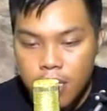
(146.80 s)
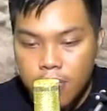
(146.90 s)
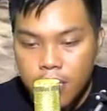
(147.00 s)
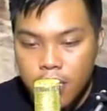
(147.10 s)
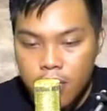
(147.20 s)

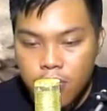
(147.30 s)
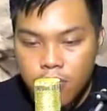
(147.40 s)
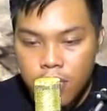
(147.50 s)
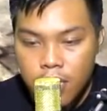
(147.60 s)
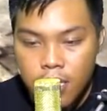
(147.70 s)
bisa
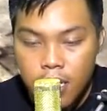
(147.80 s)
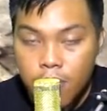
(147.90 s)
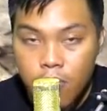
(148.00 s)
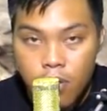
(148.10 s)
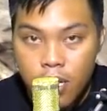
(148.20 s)
gitu entah kita
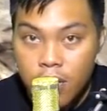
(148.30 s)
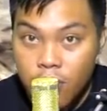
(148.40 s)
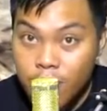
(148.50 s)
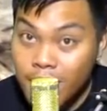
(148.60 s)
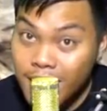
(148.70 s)
dibohongin
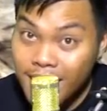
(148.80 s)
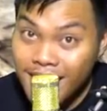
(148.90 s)
atau gimana ya